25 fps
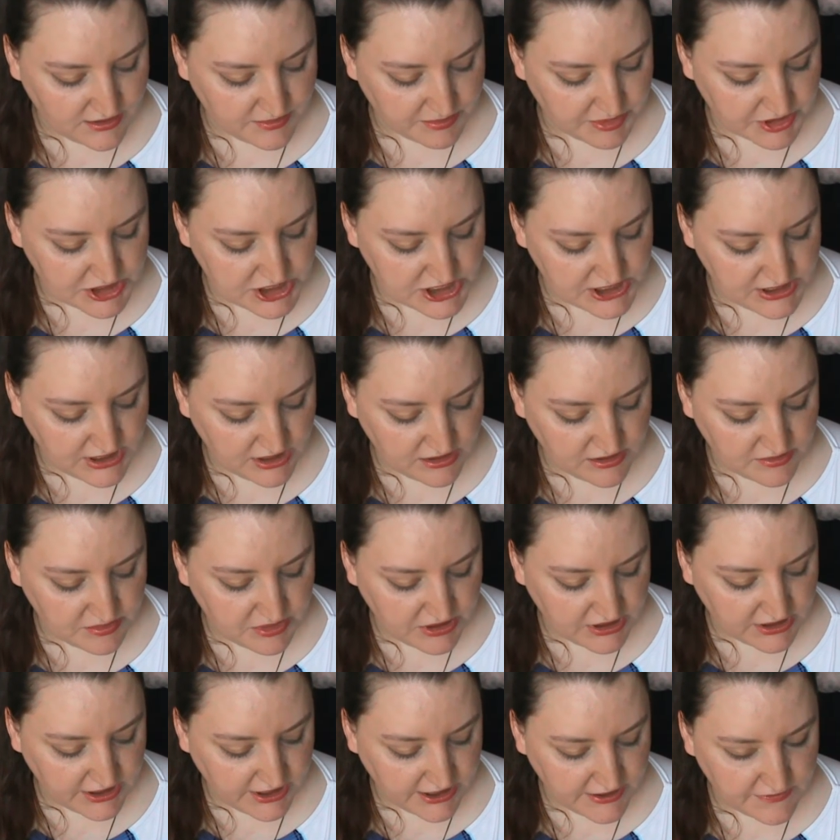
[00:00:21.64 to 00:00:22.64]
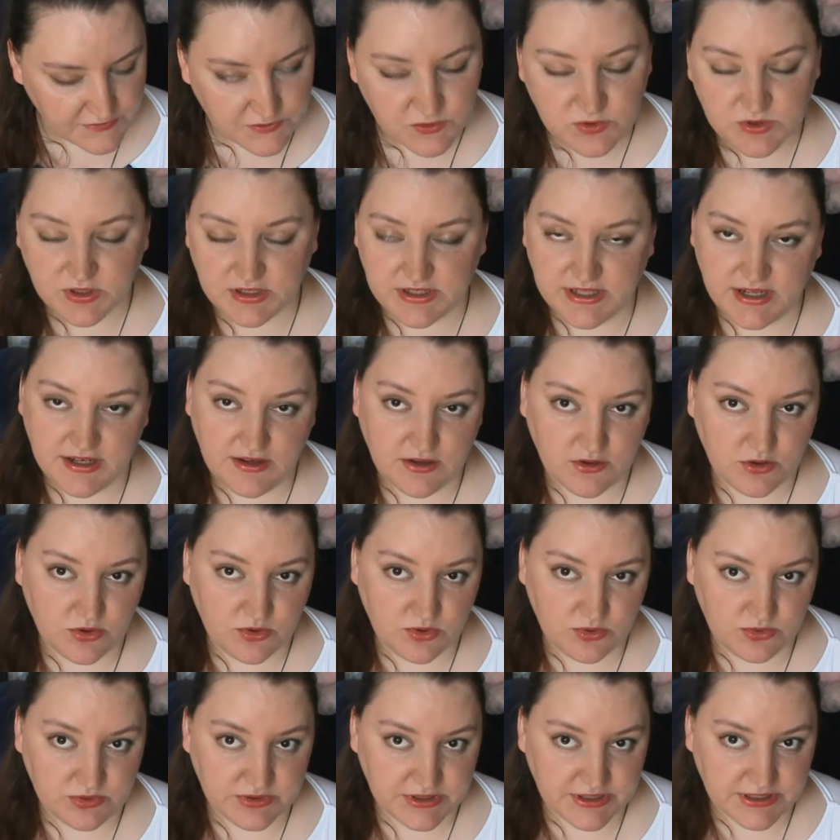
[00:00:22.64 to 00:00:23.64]
Прочитала биографию Натальи
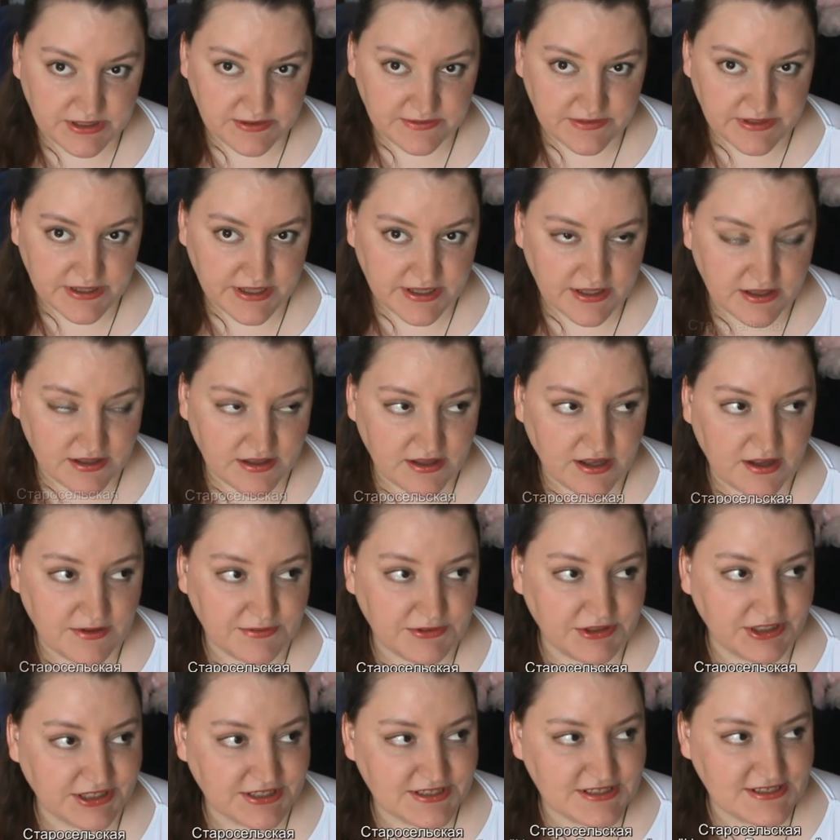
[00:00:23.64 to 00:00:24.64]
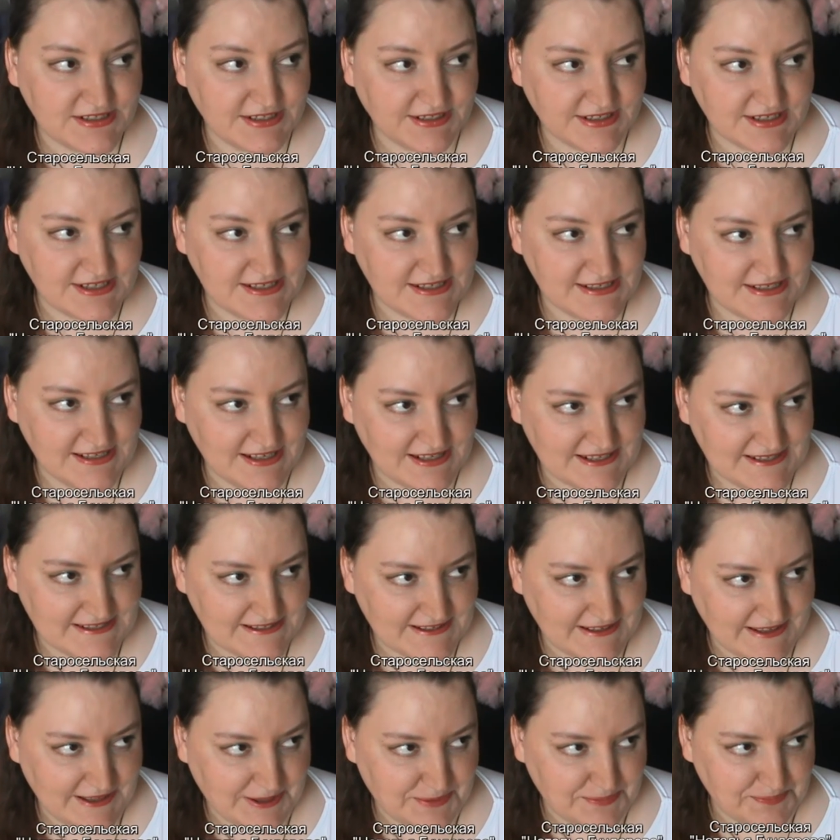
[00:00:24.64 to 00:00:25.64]
Гундаревой, автор
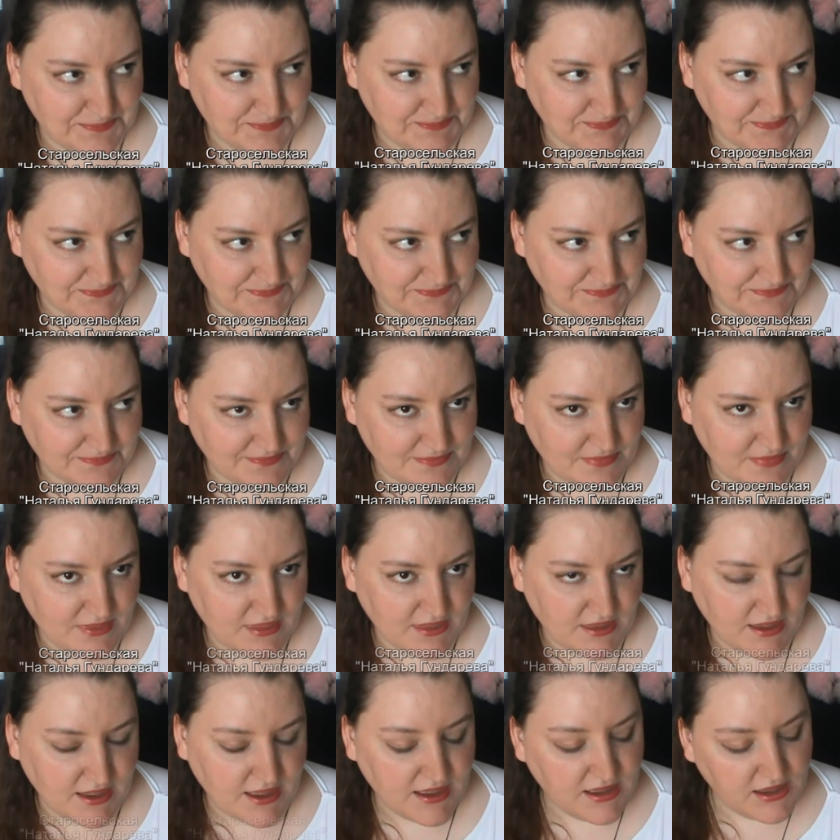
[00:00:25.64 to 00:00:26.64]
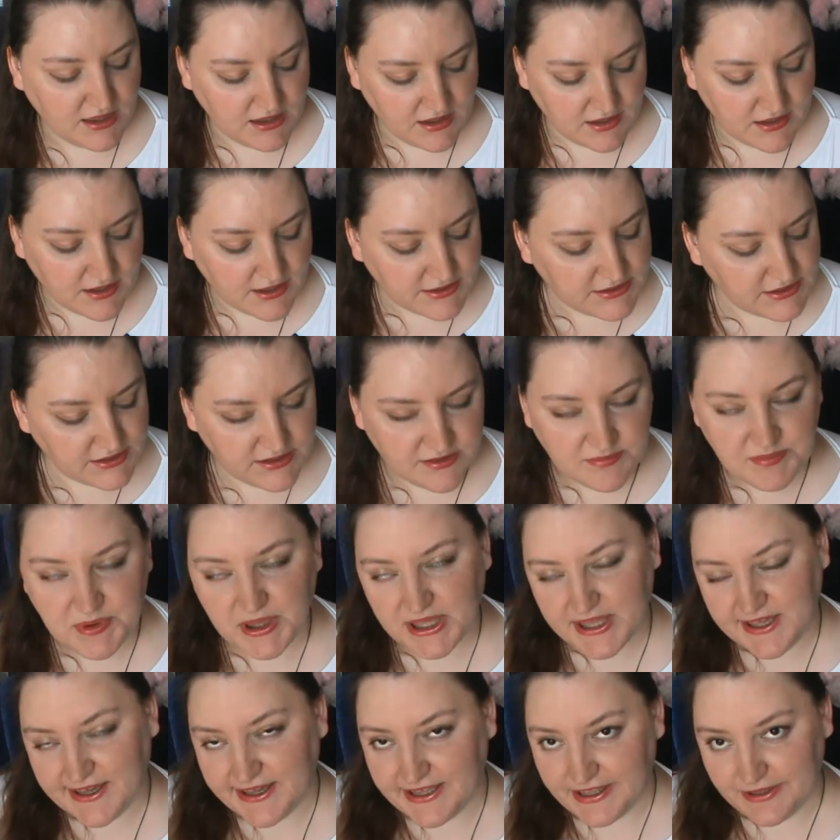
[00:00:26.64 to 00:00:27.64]
«Старосельская». Это не
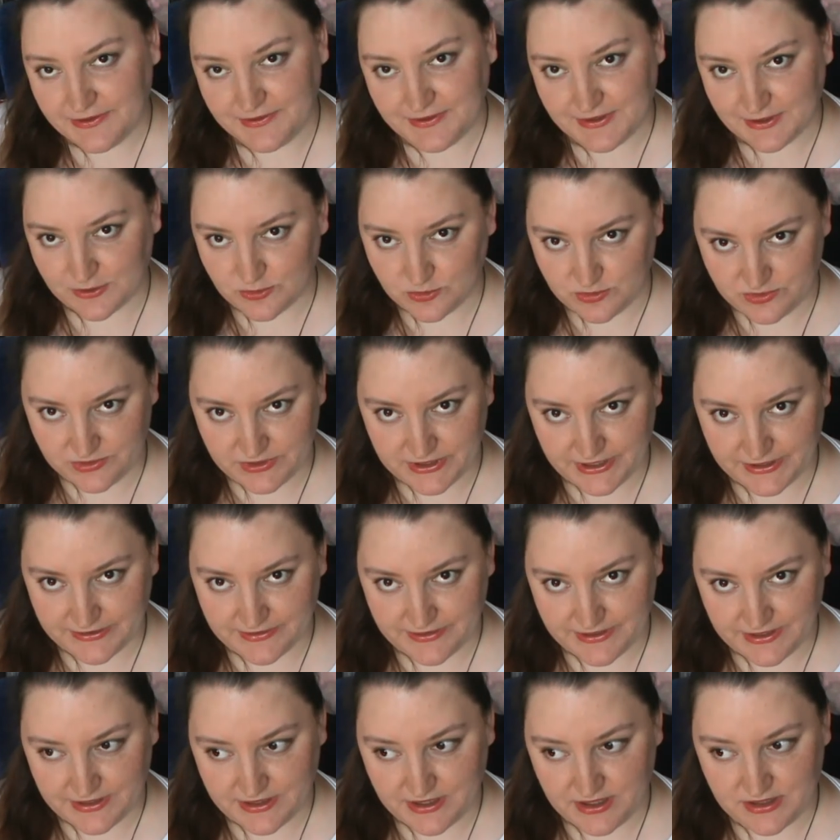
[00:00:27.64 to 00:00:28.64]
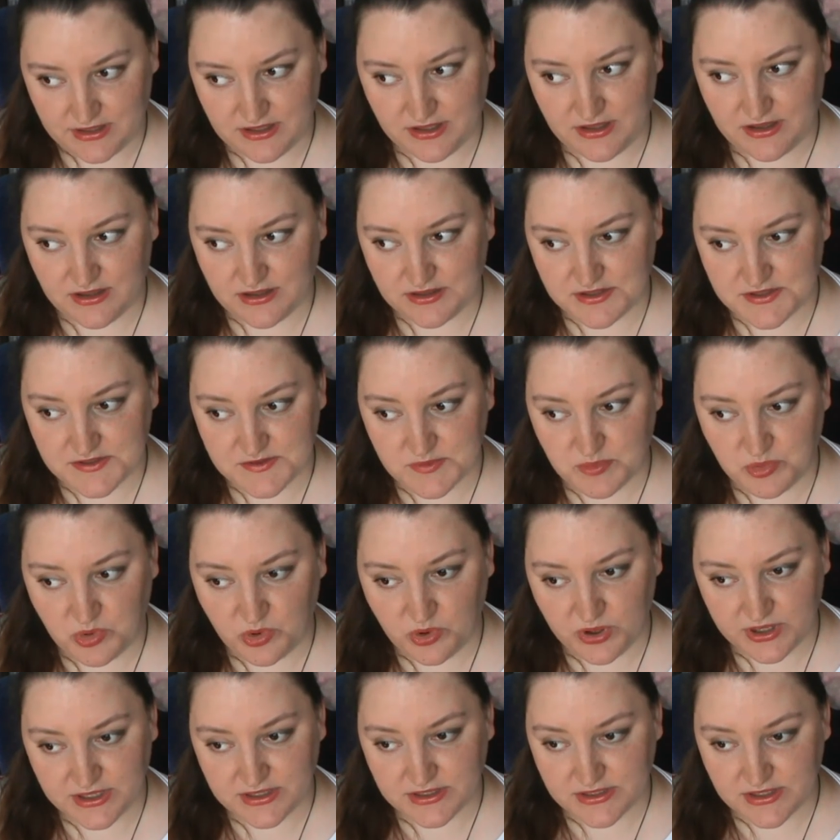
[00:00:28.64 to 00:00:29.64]
биография Гундаревой, это
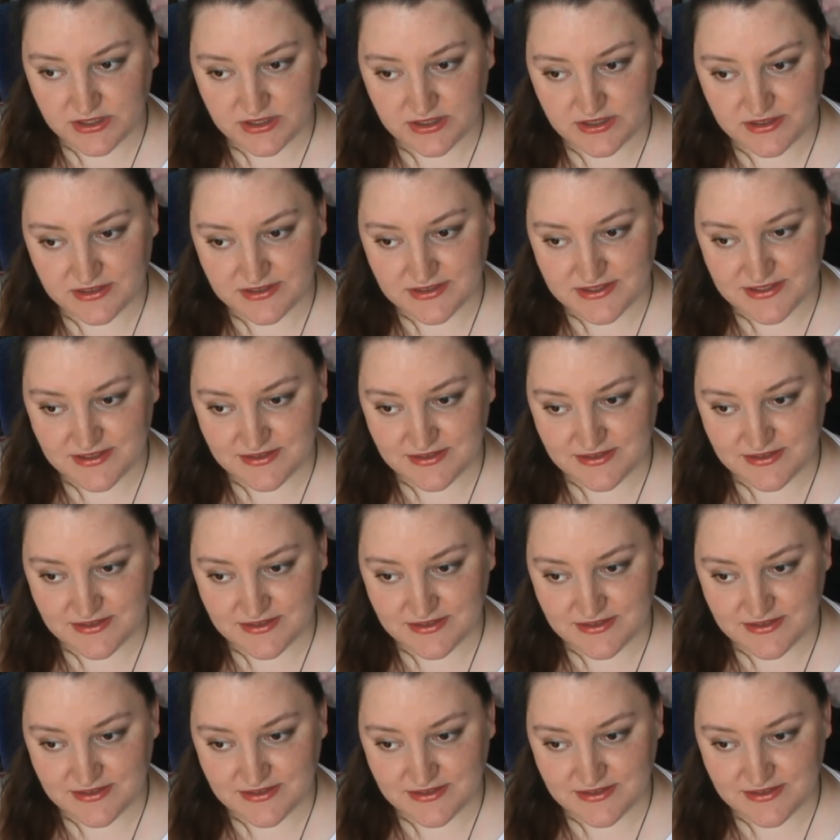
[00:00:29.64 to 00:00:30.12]
сборник